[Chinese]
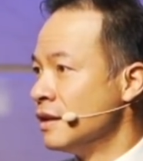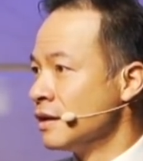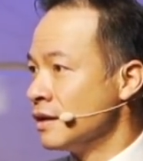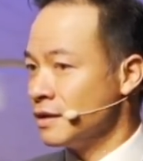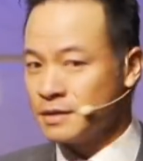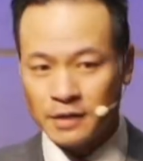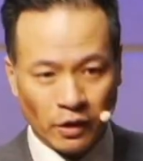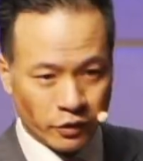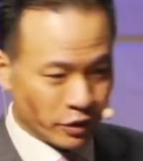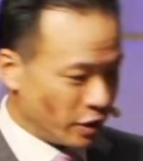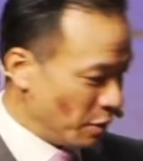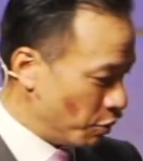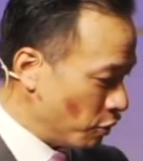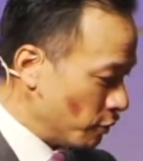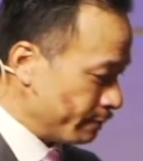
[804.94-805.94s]
可是到一个
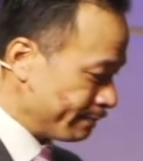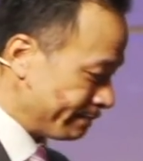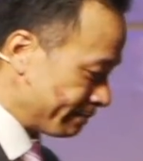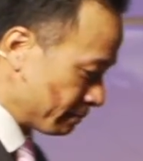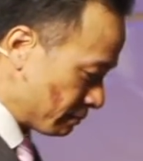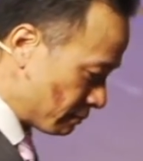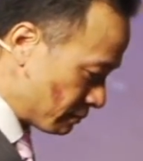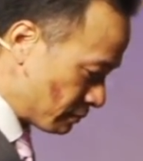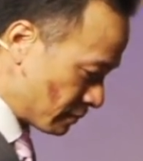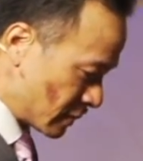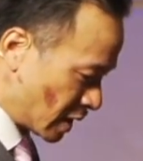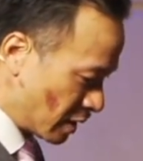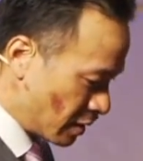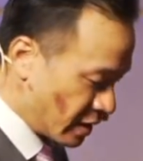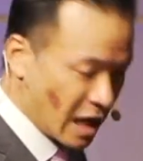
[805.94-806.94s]
地步
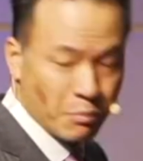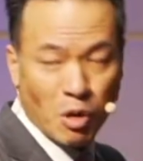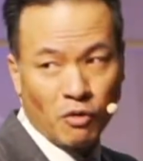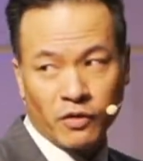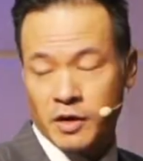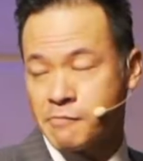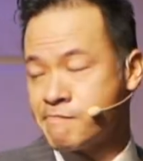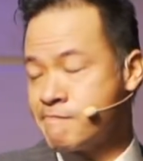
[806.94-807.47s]
，game over。